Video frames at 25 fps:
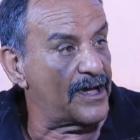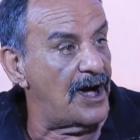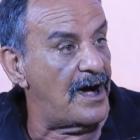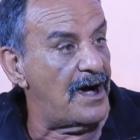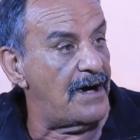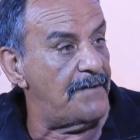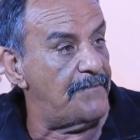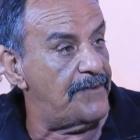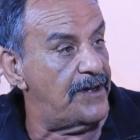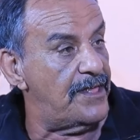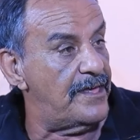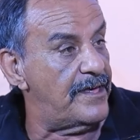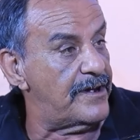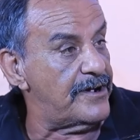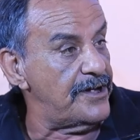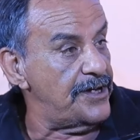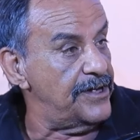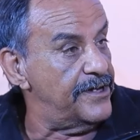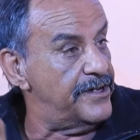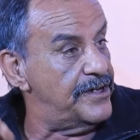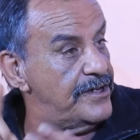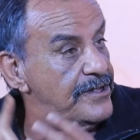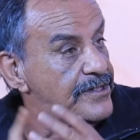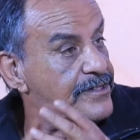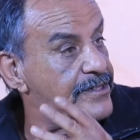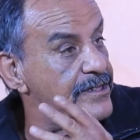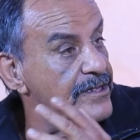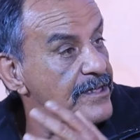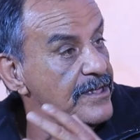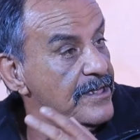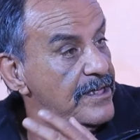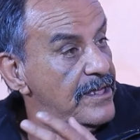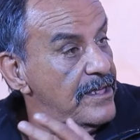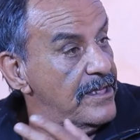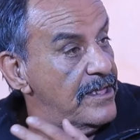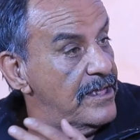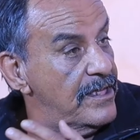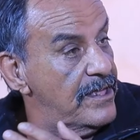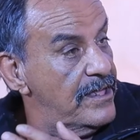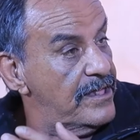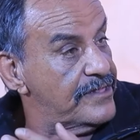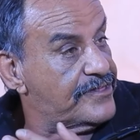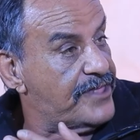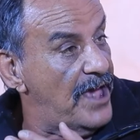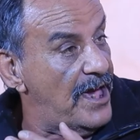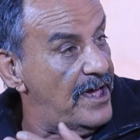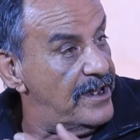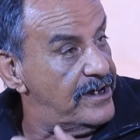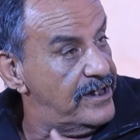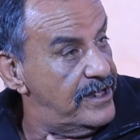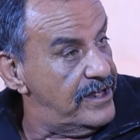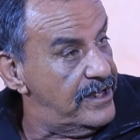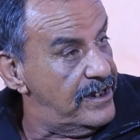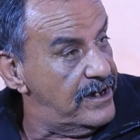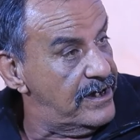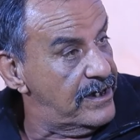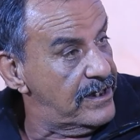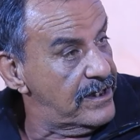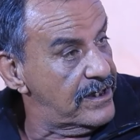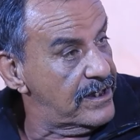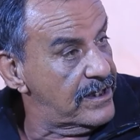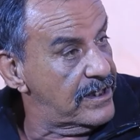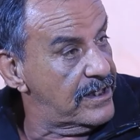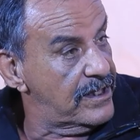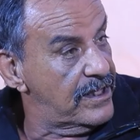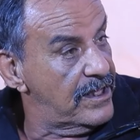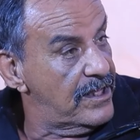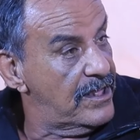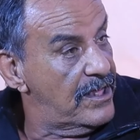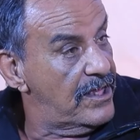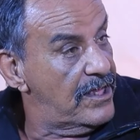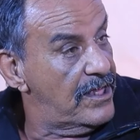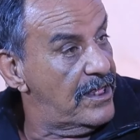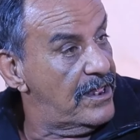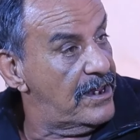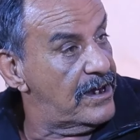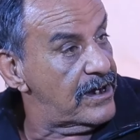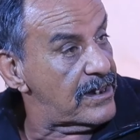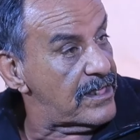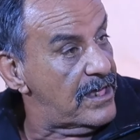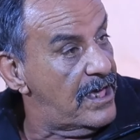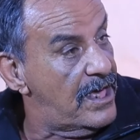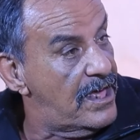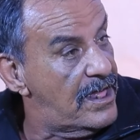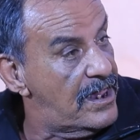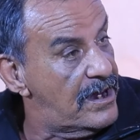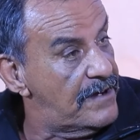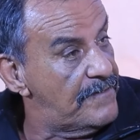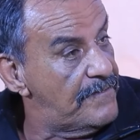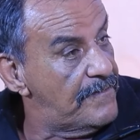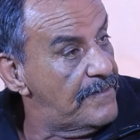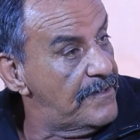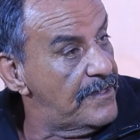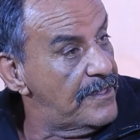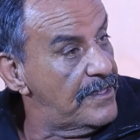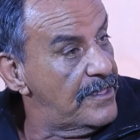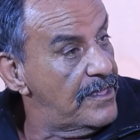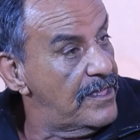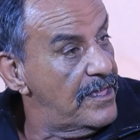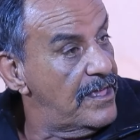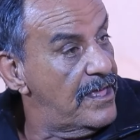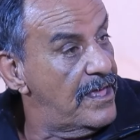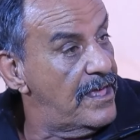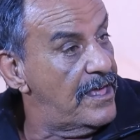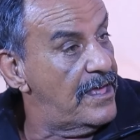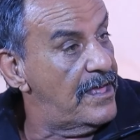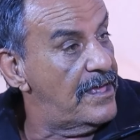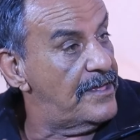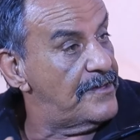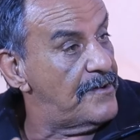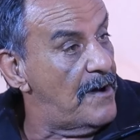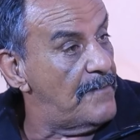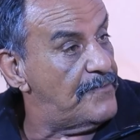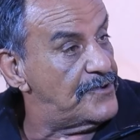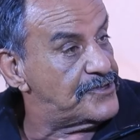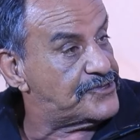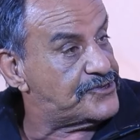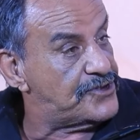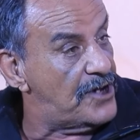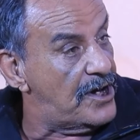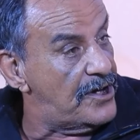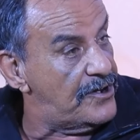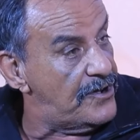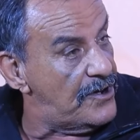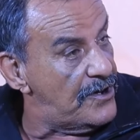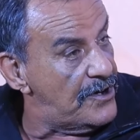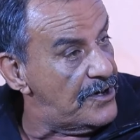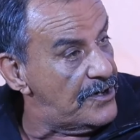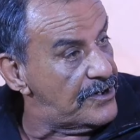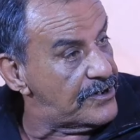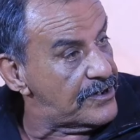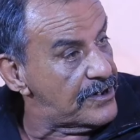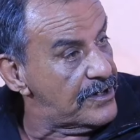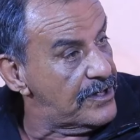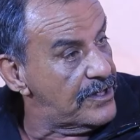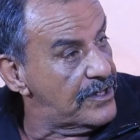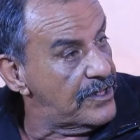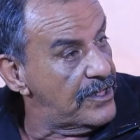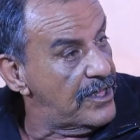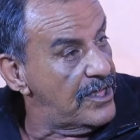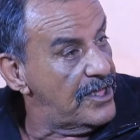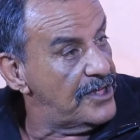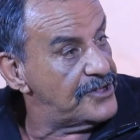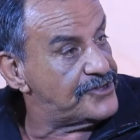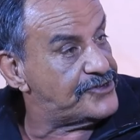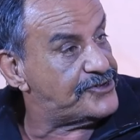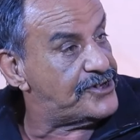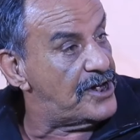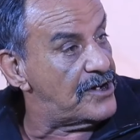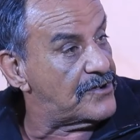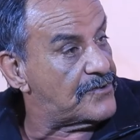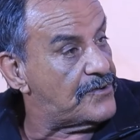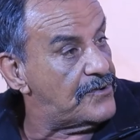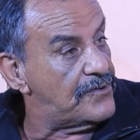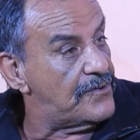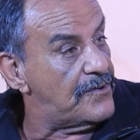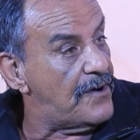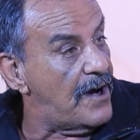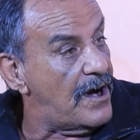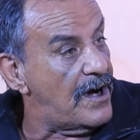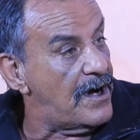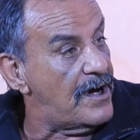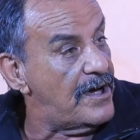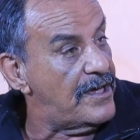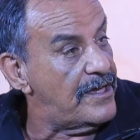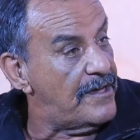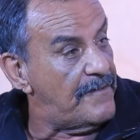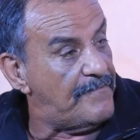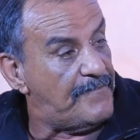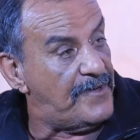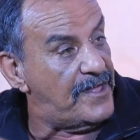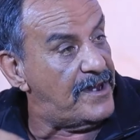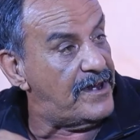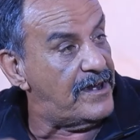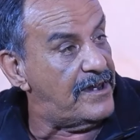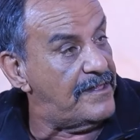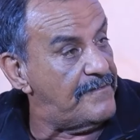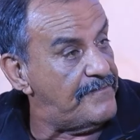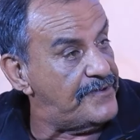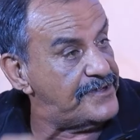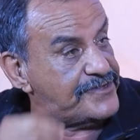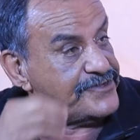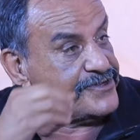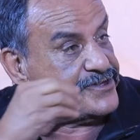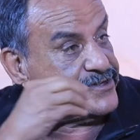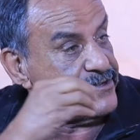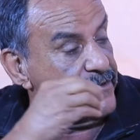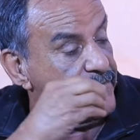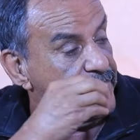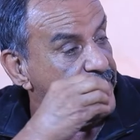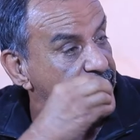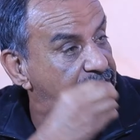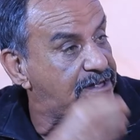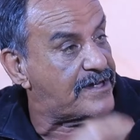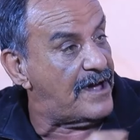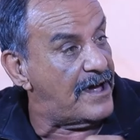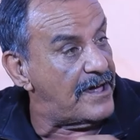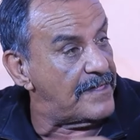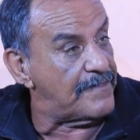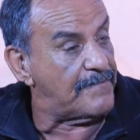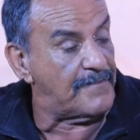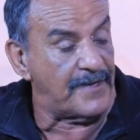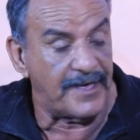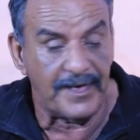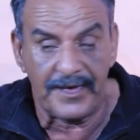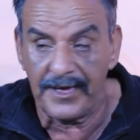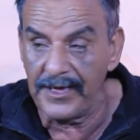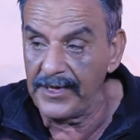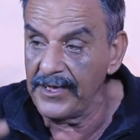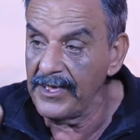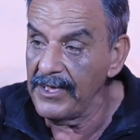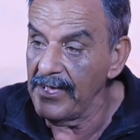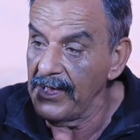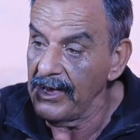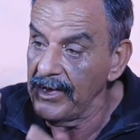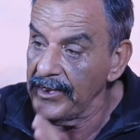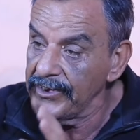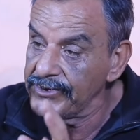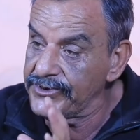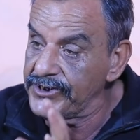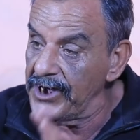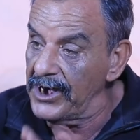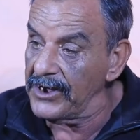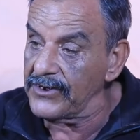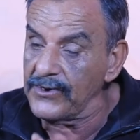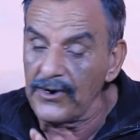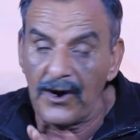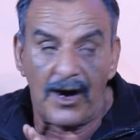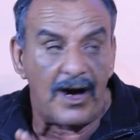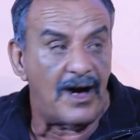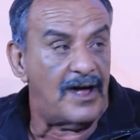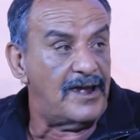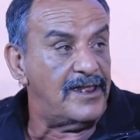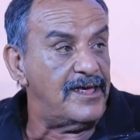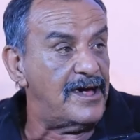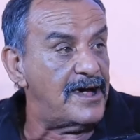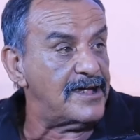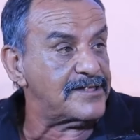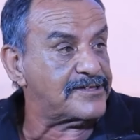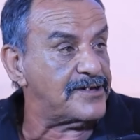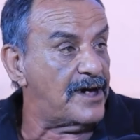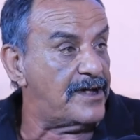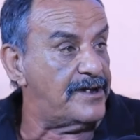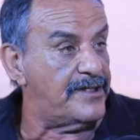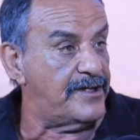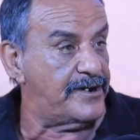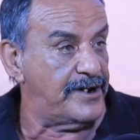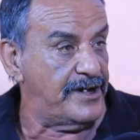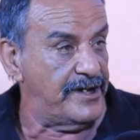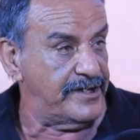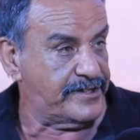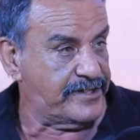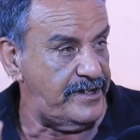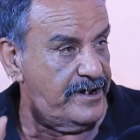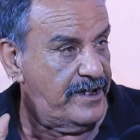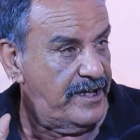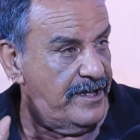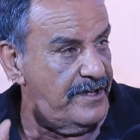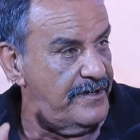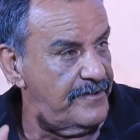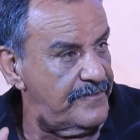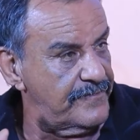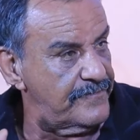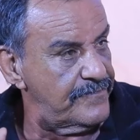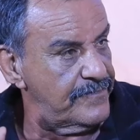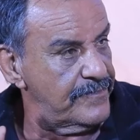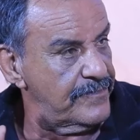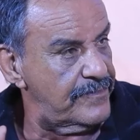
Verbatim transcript: كامله رحت تحليل القلب أي. إيه، ابو السونور شكو هاي بالكاظميه شكو اليات انا رحت لها